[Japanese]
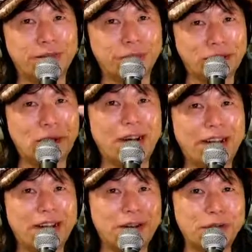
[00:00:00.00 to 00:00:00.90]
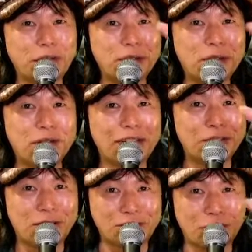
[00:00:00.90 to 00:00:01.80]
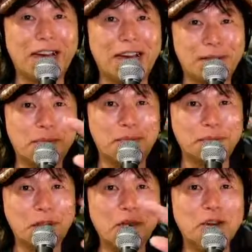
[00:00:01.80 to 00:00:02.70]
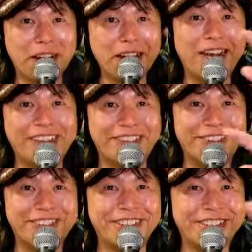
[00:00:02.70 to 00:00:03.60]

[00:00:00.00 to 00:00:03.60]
親は、あの、ウェブアドレスとか、もろもろね、書いてる